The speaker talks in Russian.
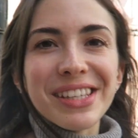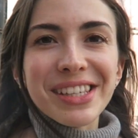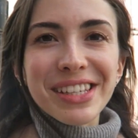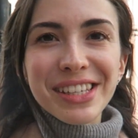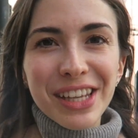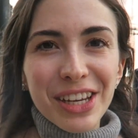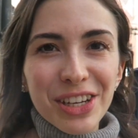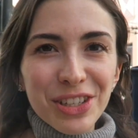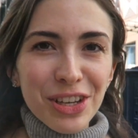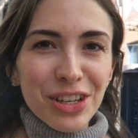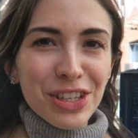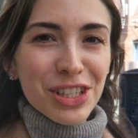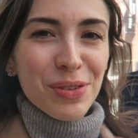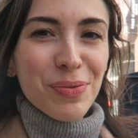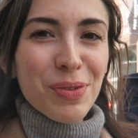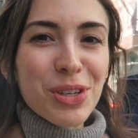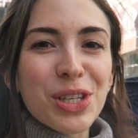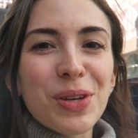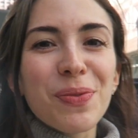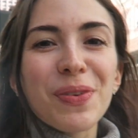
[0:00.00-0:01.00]
Единственное, что я сейчас
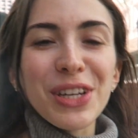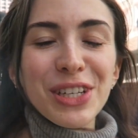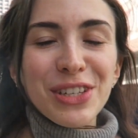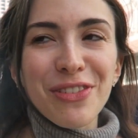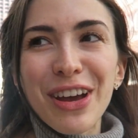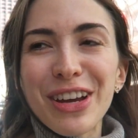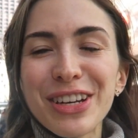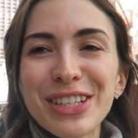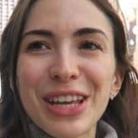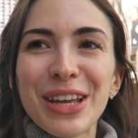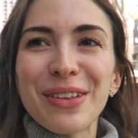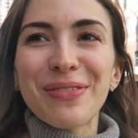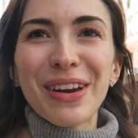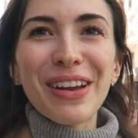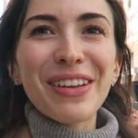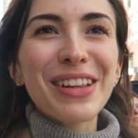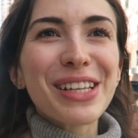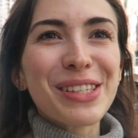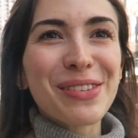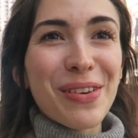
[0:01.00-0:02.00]
немножко переживаю, что я
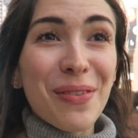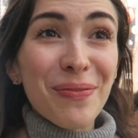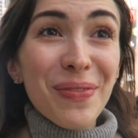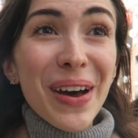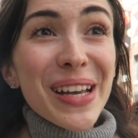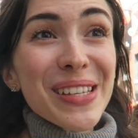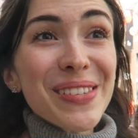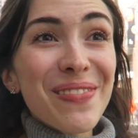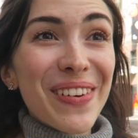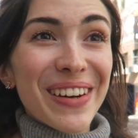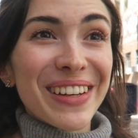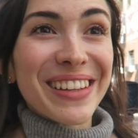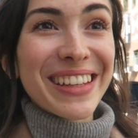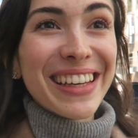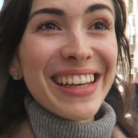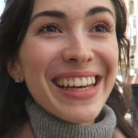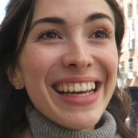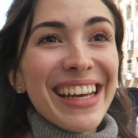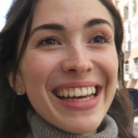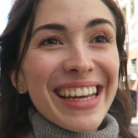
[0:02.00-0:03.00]
отправила свой паспорт,
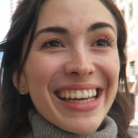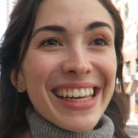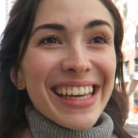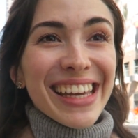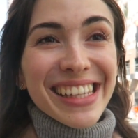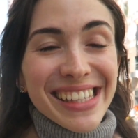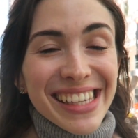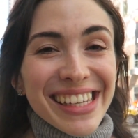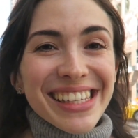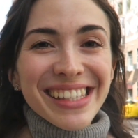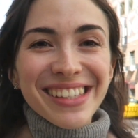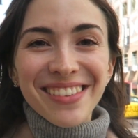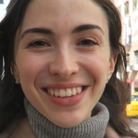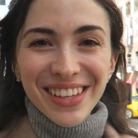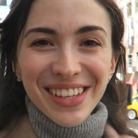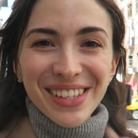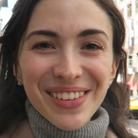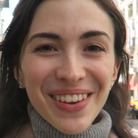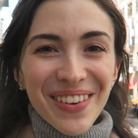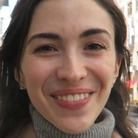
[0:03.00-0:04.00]

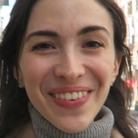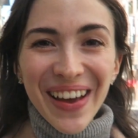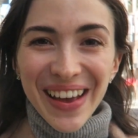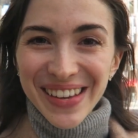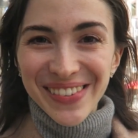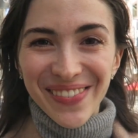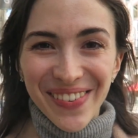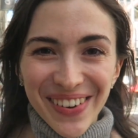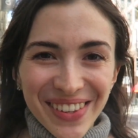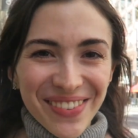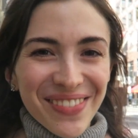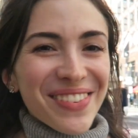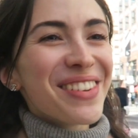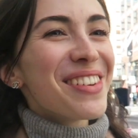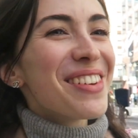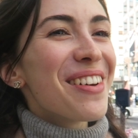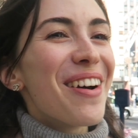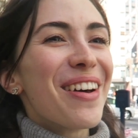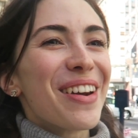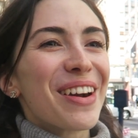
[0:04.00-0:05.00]
единственный свой паспорт в
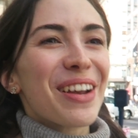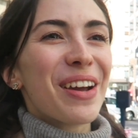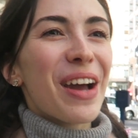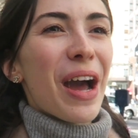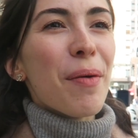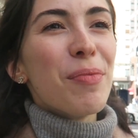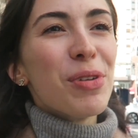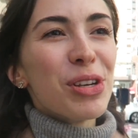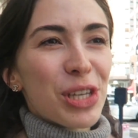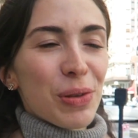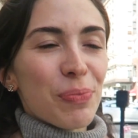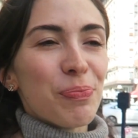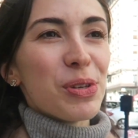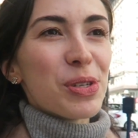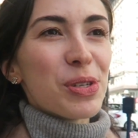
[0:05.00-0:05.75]
Нью-Йорк обычным